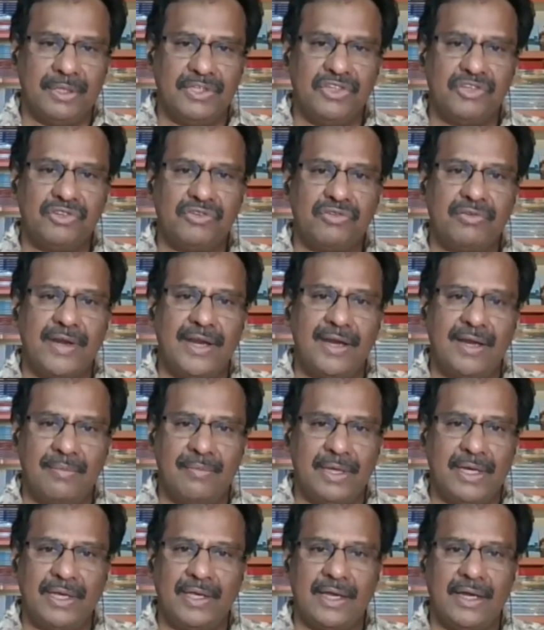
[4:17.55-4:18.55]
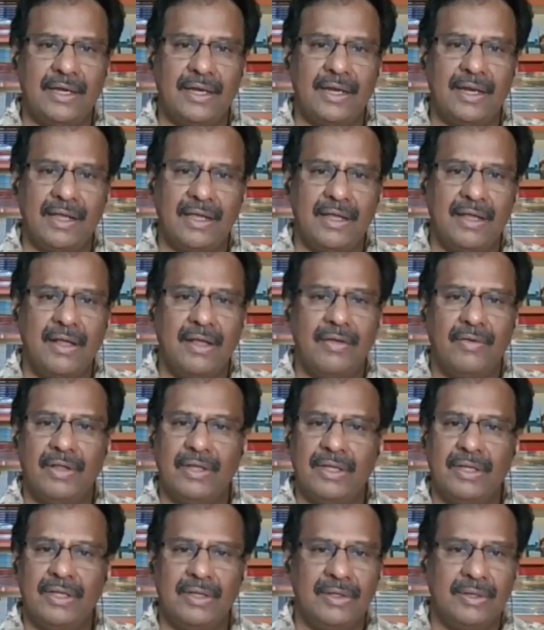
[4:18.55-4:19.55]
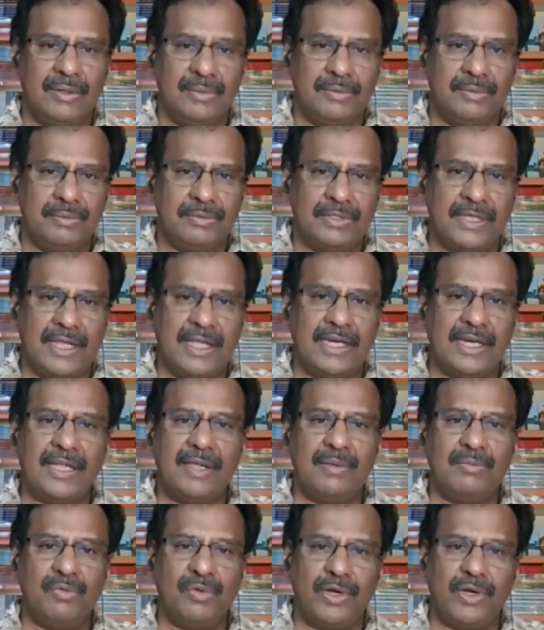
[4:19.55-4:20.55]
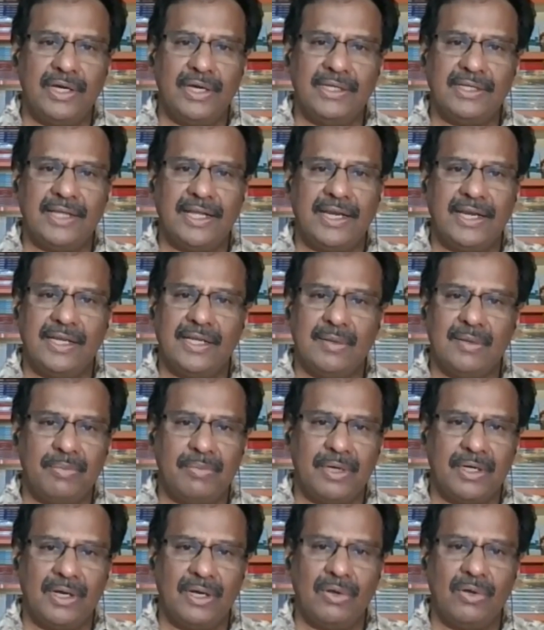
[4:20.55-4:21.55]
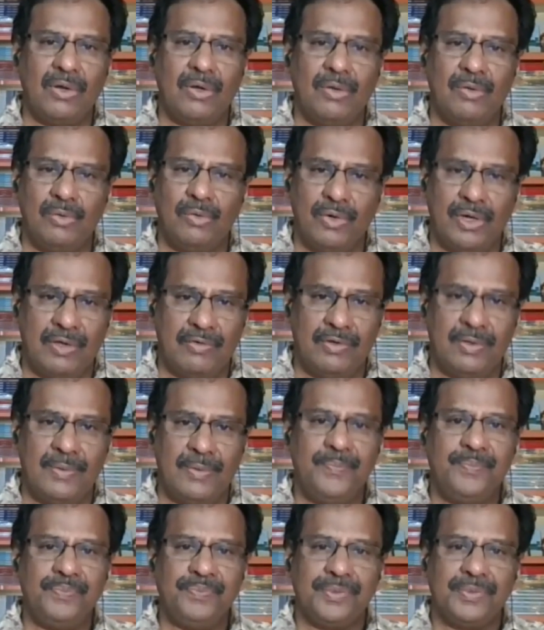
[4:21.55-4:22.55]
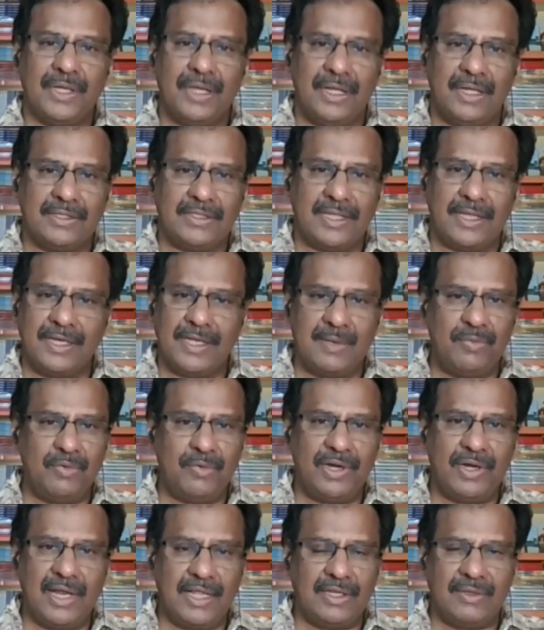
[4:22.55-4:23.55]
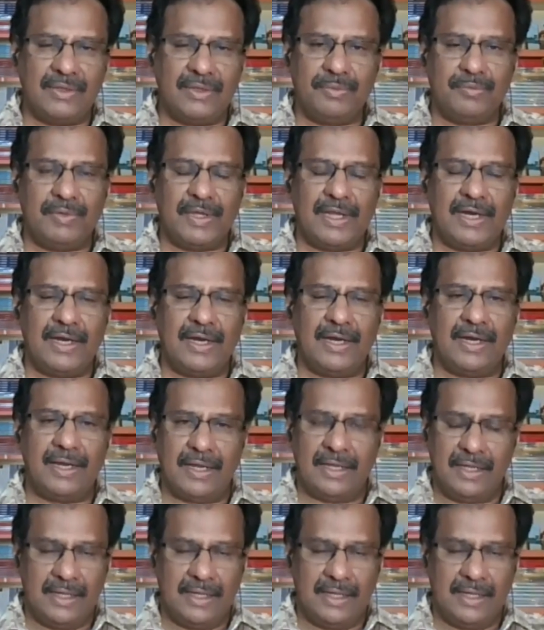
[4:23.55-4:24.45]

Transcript: இஸ்ரேல் அமெரிக்காலெல்லாம் வந்து செயற்கை முறையில் தயாரிக்கப்பட்ட உணவு செயற்கை முறைனா அது வேற இல்லை